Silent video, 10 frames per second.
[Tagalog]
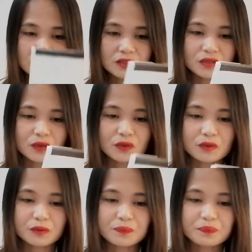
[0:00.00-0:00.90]
So,
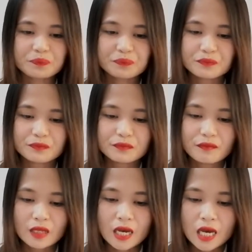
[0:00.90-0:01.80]
yung
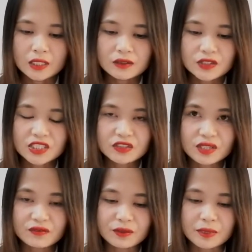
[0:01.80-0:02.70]
nutrition
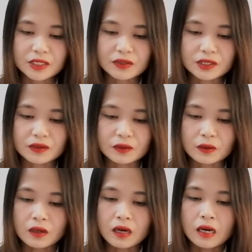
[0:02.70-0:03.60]
information dito,